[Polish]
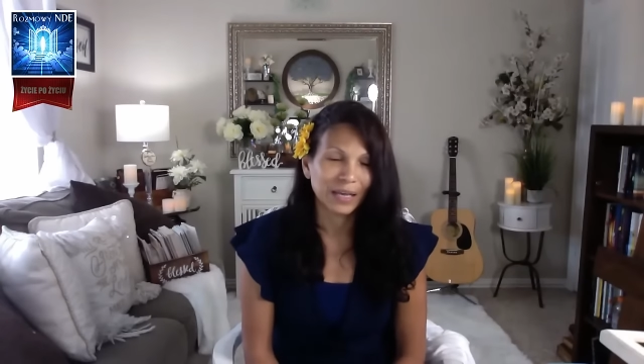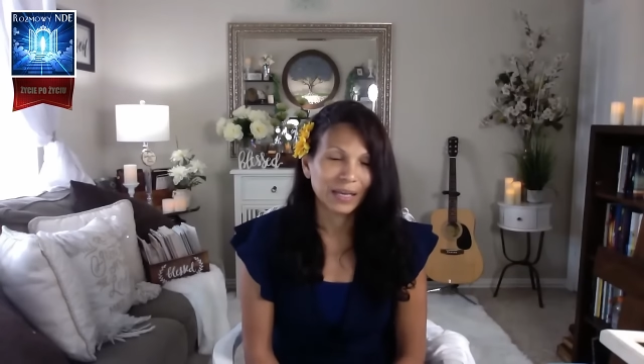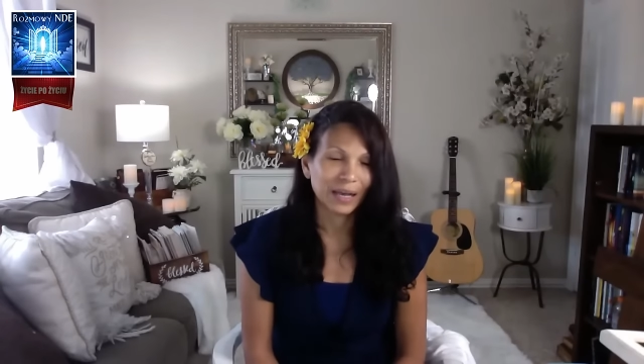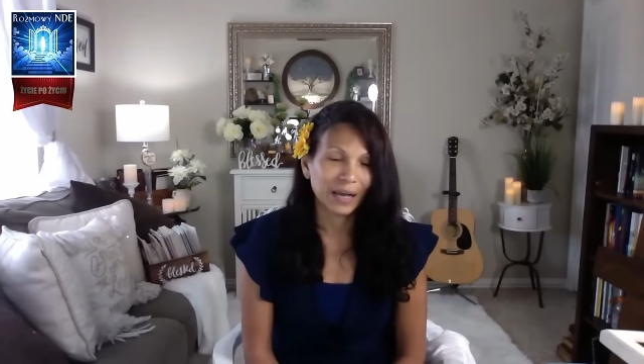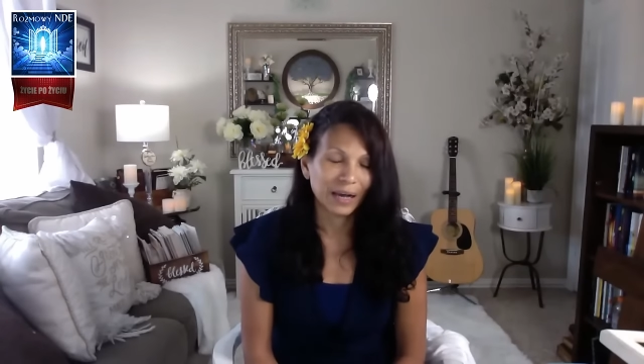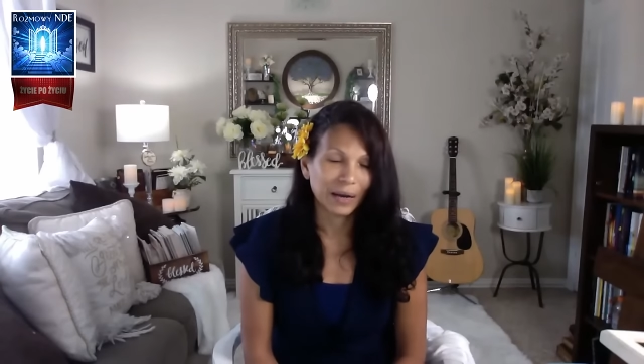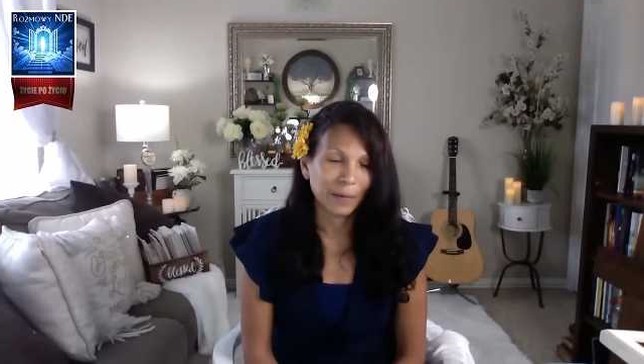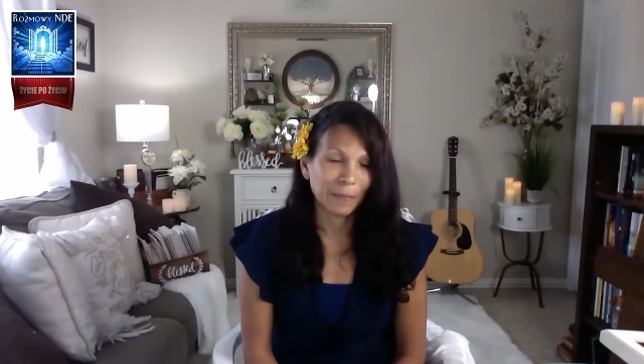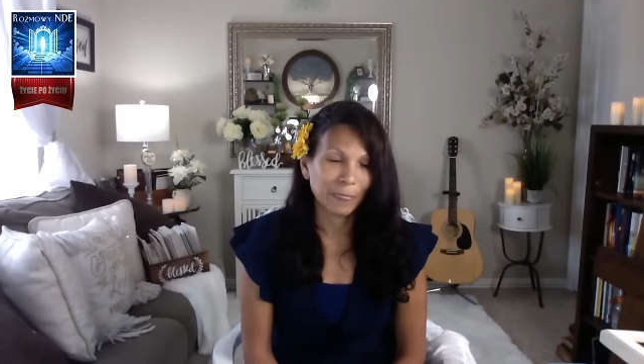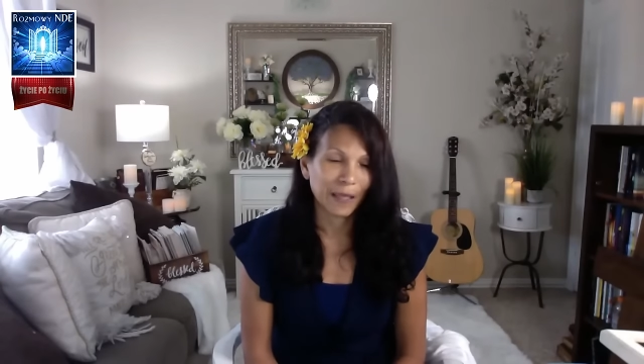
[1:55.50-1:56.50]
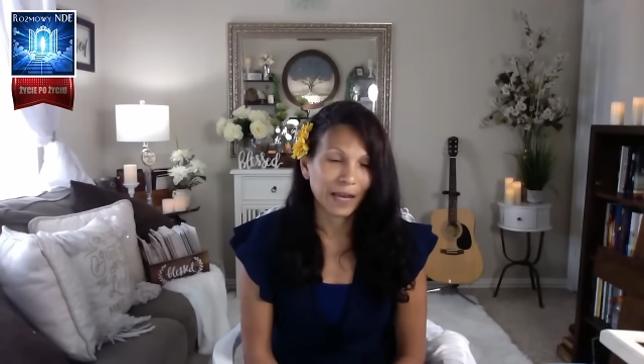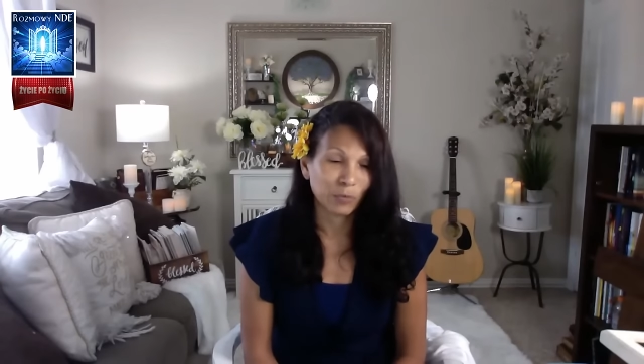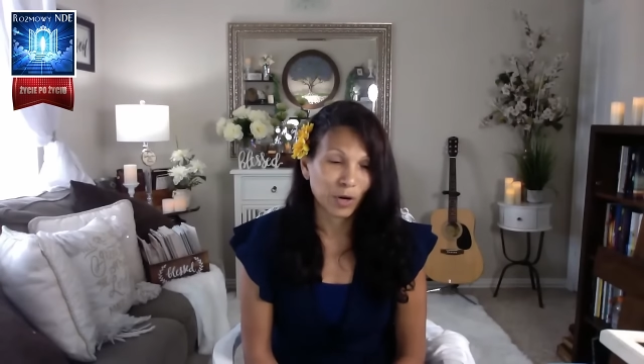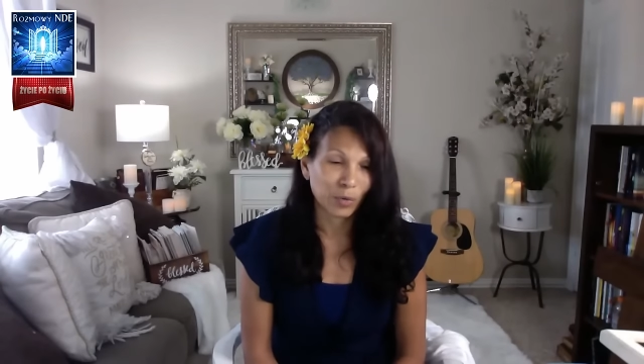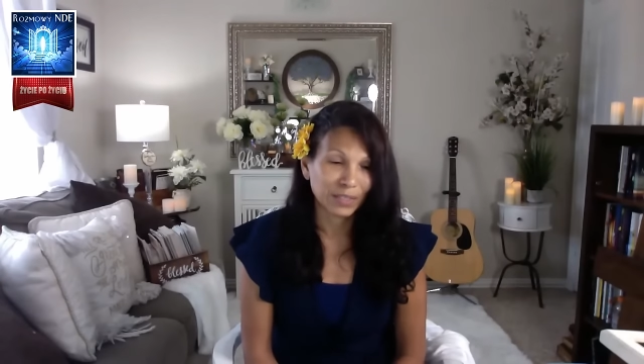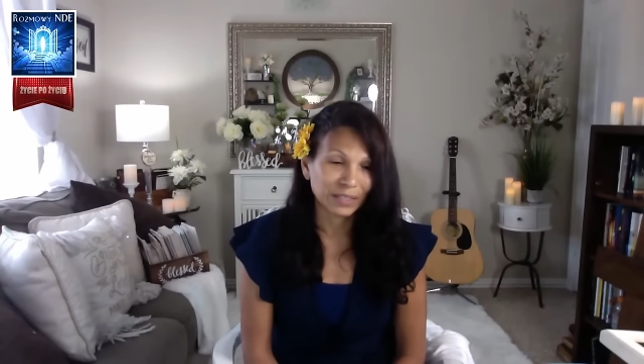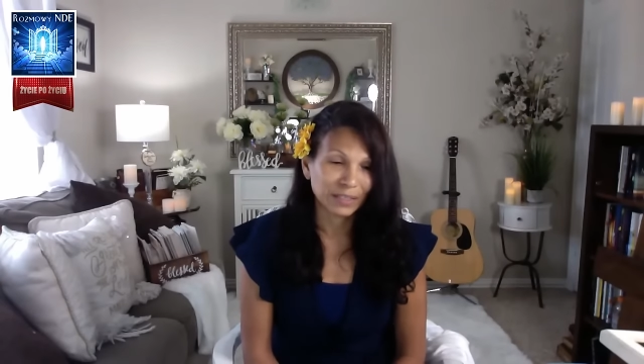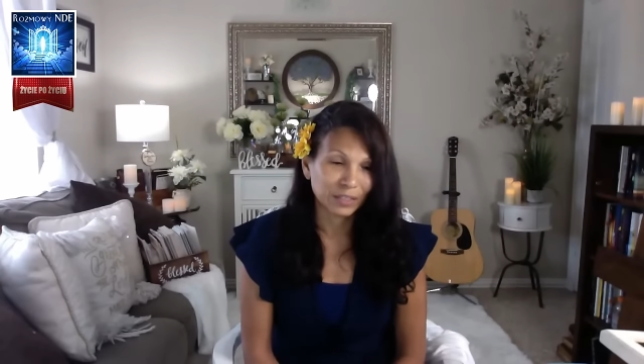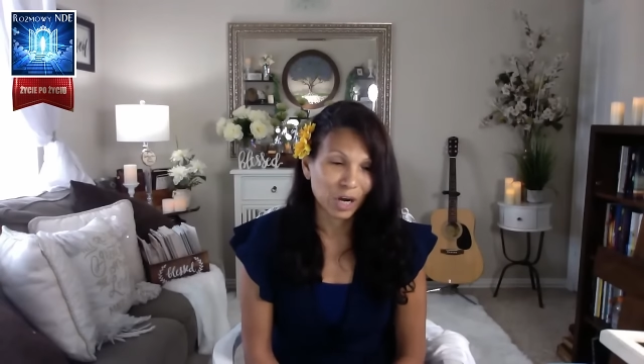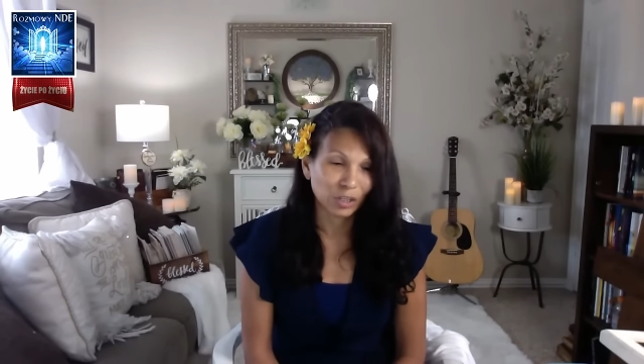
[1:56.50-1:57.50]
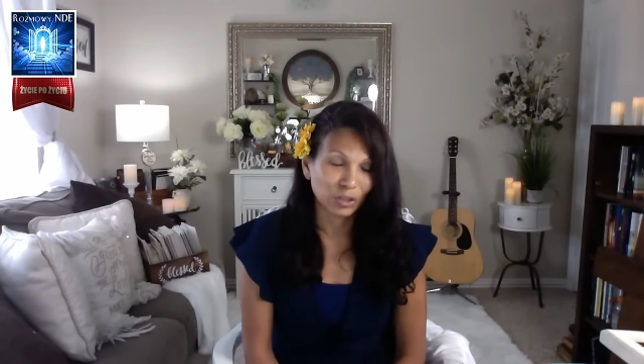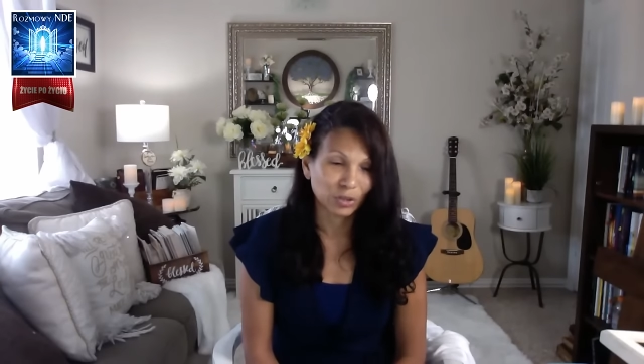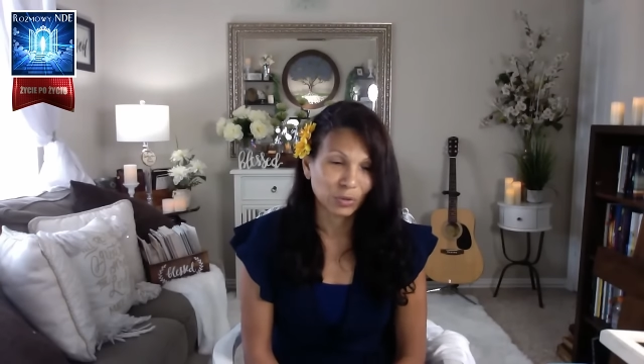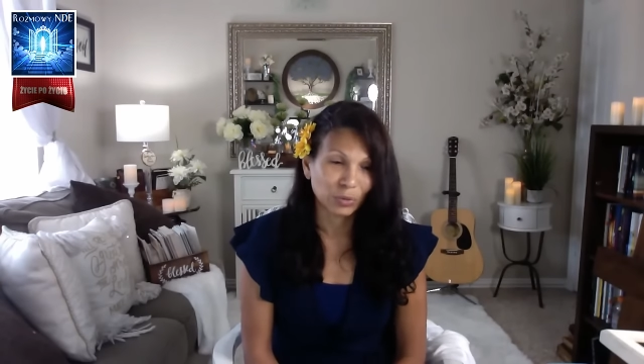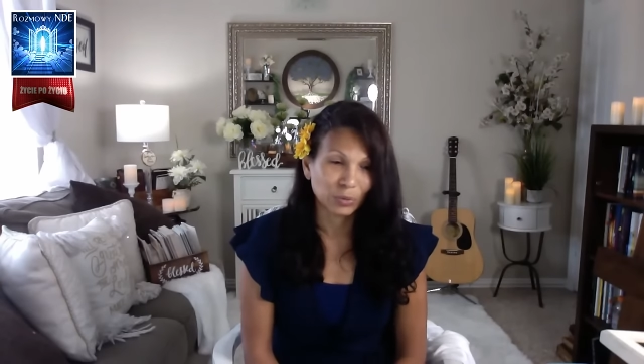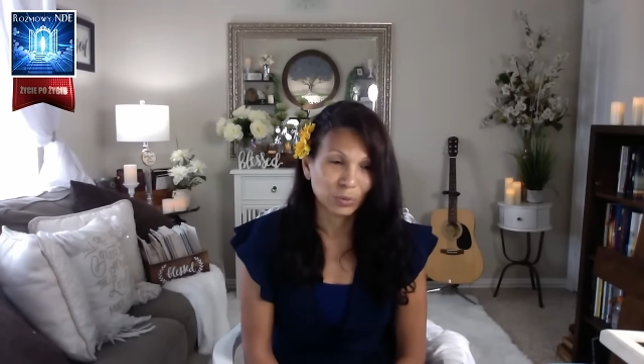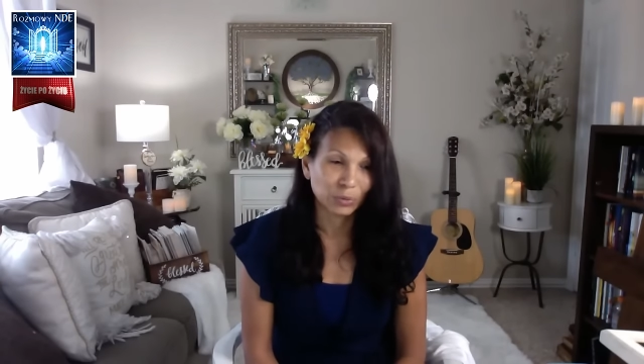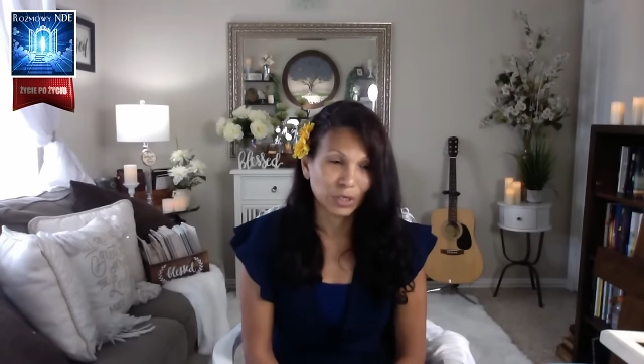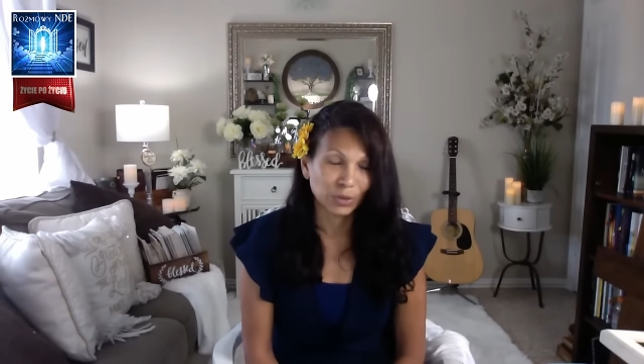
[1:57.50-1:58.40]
Poprosiłam um, lekarza, aby wypisał mnie do domu po tych